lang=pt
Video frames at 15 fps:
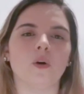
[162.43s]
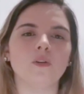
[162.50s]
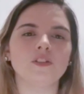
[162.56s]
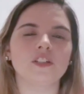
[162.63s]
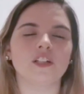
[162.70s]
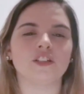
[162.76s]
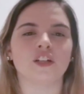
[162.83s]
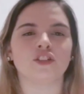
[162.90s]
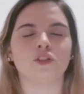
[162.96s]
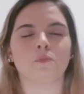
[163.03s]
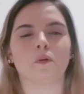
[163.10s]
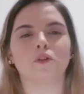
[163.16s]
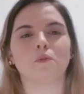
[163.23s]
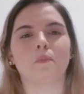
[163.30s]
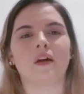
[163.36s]
Ou seja, a gente
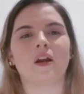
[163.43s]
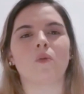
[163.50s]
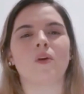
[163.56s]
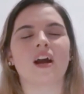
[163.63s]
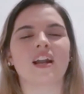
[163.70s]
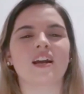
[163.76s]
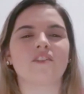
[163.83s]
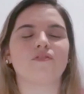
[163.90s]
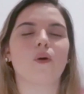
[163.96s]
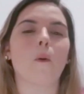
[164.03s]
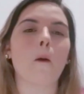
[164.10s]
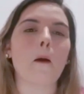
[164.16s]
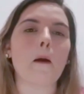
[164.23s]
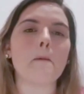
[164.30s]
pode esperar um carnaval